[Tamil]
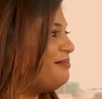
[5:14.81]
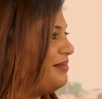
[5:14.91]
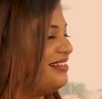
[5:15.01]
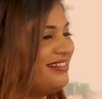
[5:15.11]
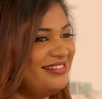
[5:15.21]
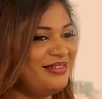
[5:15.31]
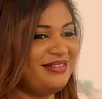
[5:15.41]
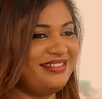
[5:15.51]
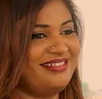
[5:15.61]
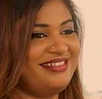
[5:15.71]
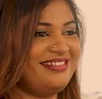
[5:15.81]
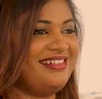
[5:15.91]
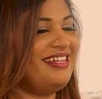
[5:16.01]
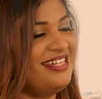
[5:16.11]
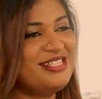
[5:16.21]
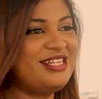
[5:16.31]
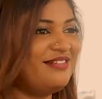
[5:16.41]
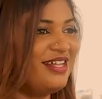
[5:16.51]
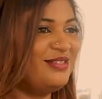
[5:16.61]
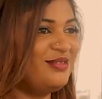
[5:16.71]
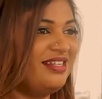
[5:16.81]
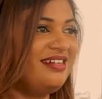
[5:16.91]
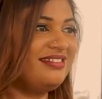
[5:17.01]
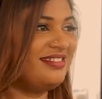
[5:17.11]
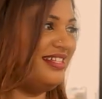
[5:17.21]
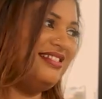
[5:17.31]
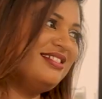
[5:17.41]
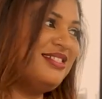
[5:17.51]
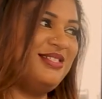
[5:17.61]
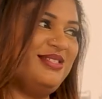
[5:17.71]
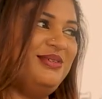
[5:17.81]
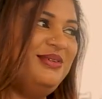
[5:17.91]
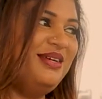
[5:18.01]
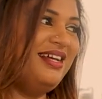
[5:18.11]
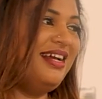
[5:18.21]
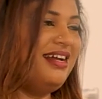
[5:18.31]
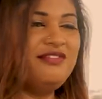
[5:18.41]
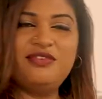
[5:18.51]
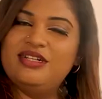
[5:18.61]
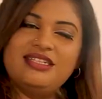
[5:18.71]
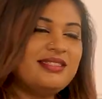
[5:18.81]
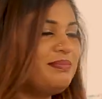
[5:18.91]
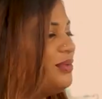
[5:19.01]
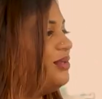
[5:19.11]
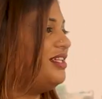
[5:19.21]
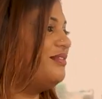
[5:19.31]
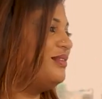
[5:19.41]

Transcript: ஆமா அந்த ஒரு கரேஜ்ல வந்து உள்ள செஞ்சுட்டோம் ஃபுல் சப்போர்ட்டிவ்